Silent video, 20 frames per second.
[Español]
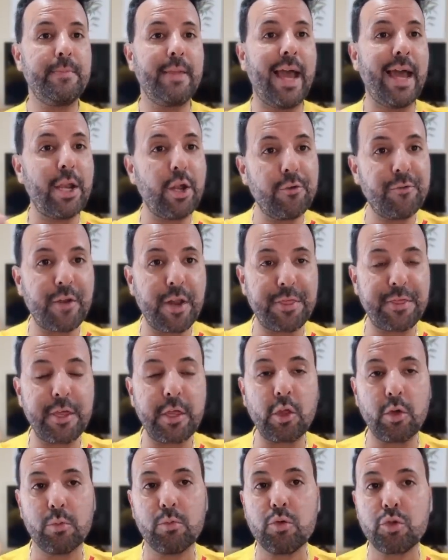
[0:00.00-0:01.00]
han
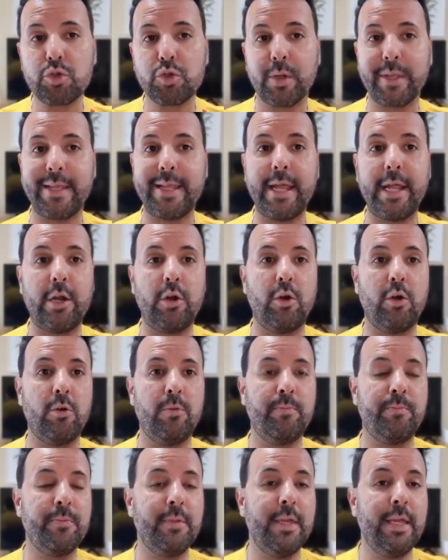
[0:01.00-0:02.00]
ofrecido mucho
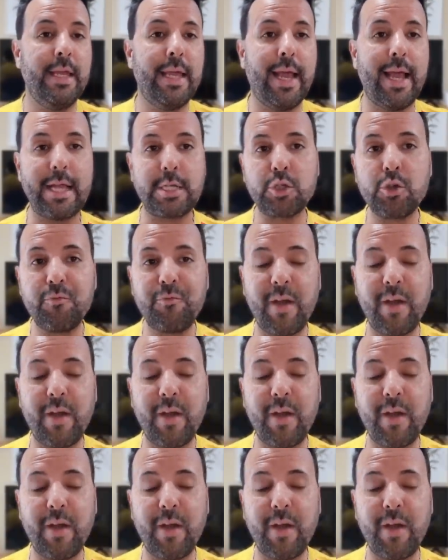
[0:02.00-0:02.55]
dinero a su